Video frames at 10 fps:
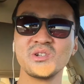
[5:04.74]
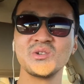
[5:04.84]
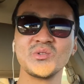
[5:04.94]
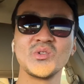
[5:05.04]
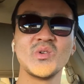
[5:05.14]

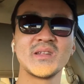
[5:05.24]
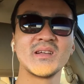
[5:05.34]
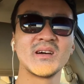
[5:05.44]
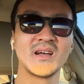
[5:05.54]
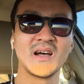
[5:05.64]
仕事終わっ
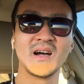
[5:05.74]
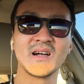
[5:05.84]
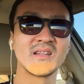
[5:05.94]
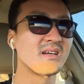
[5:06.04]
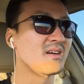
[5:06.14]
てから上
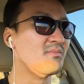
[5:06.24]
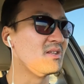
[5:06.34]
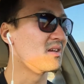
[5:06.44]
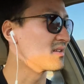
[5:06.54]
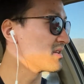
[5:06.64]
がってからみ
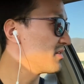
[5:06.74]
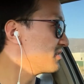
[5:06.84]
んなね、サー